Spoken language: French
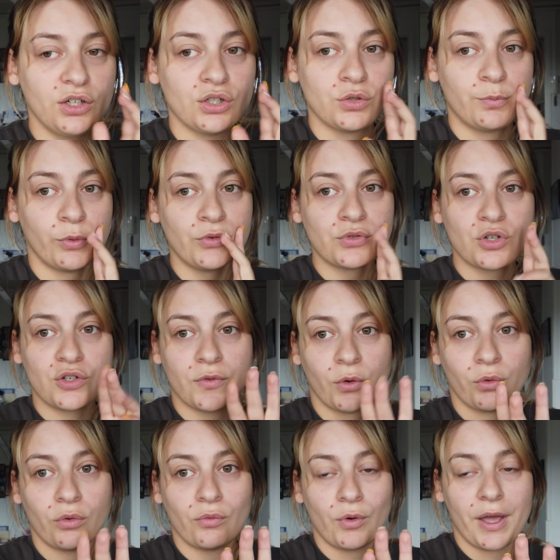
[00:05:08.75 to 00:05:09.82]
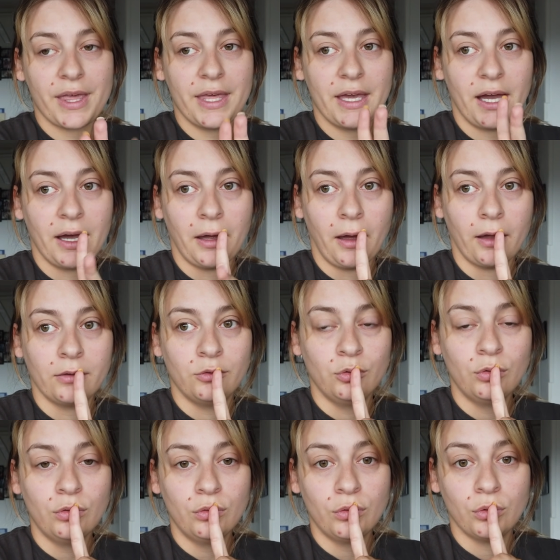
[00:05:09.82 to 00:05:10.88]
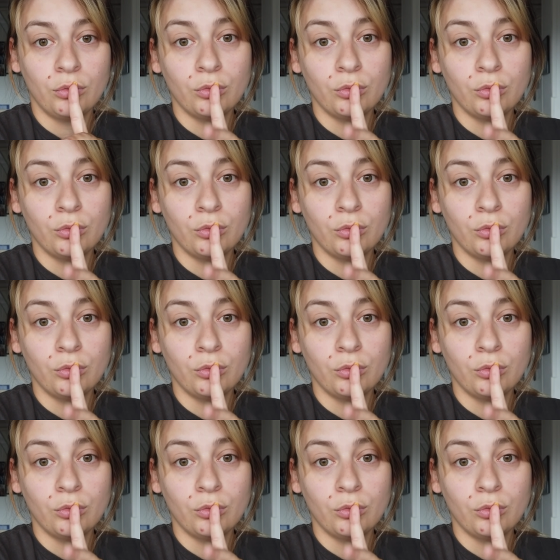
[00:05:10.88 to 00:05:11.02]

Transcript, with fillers: Je pense que je vais en envoyer à deux